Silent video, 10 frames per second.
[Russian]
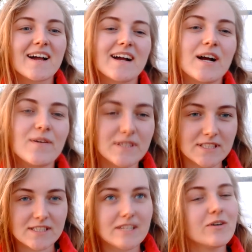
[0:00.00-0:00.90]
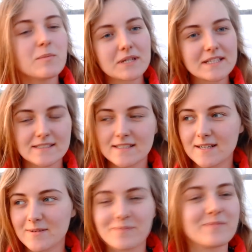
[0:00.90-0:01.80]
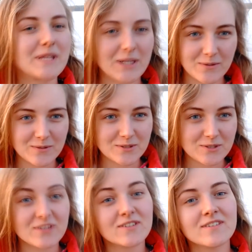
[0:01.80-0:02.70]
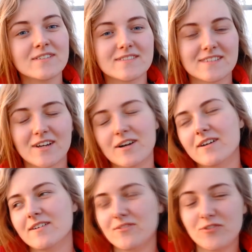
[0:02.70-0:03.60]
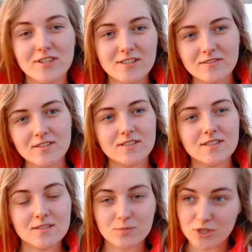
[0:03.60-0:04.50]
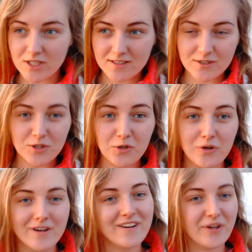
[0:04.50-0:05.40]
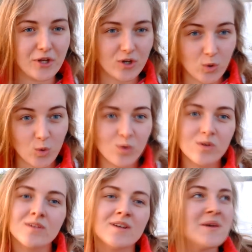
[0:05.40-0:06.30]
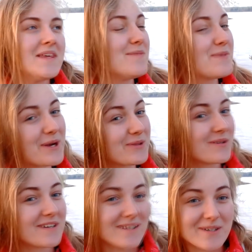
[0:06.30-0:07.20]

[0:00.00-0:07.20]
Как видите, я выбралась на природушку, на фоне увидите замечательную реку, имя которой